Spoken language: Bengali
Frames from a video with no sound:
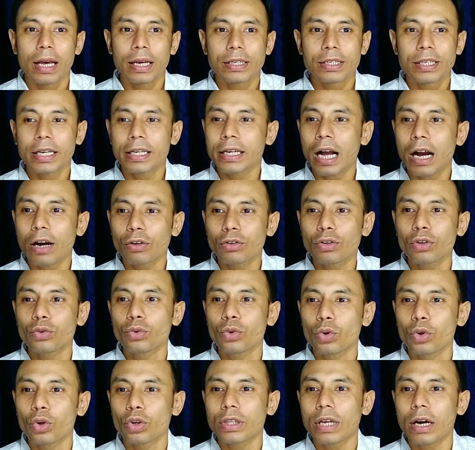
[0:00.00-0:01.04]
শিক্ষাগত
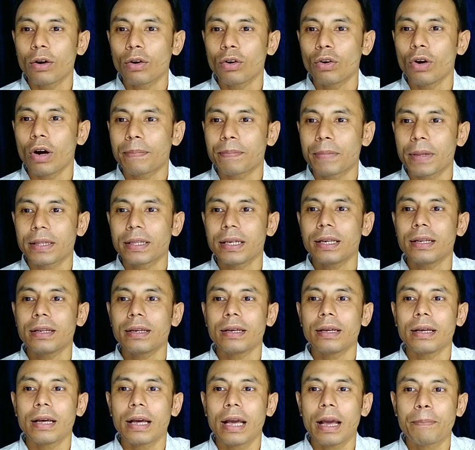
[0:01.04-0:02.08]
যোগ্যতা হলো আপনাদের
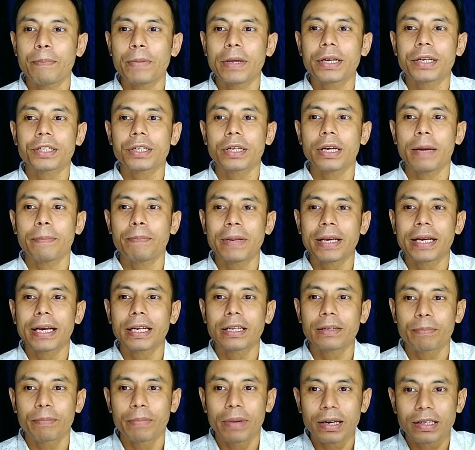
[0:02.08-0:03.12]
অ্যাপ্লিকেশন অ্যাপ্লিক্যান্ট
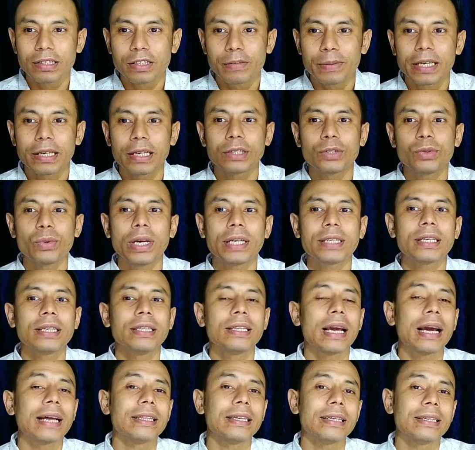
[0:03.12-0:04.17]
মাস্ট বি গ্রাজুয়েট ইন
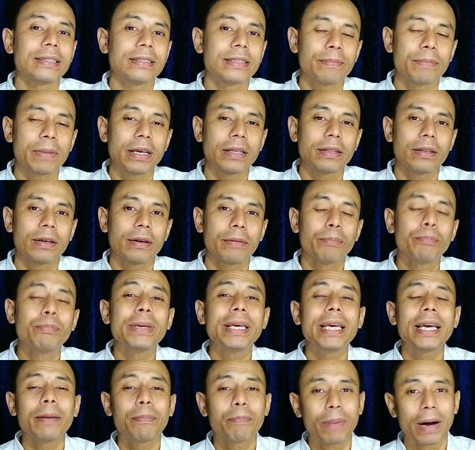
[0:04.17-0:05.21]
এনি ডিসিপ্লিন
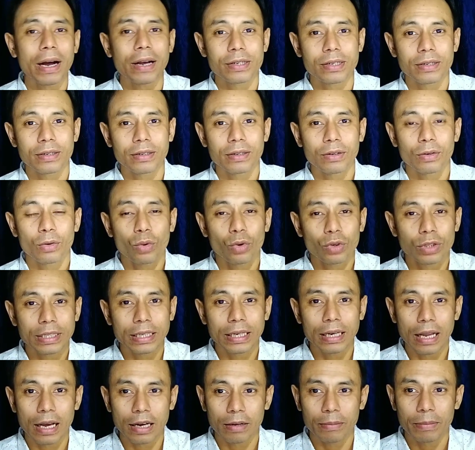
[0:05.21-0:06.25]
বিএ পাস করতে
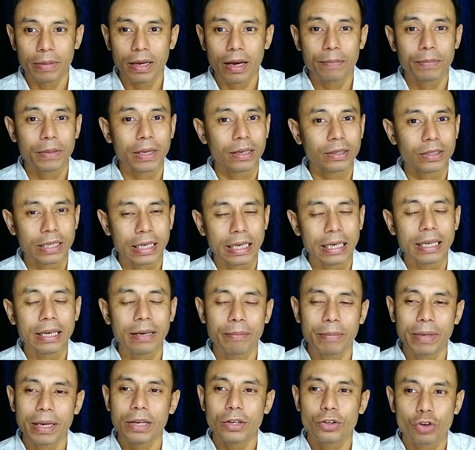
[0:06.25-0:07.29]
লাগবে আপনারা ছেলে
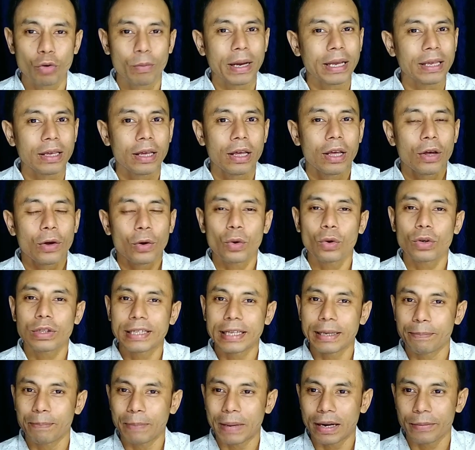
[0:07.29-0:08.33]
মেয়ে সবাই করতে
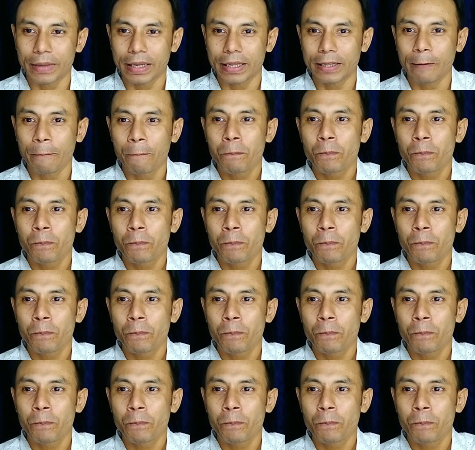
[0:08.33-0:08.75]
পারবেন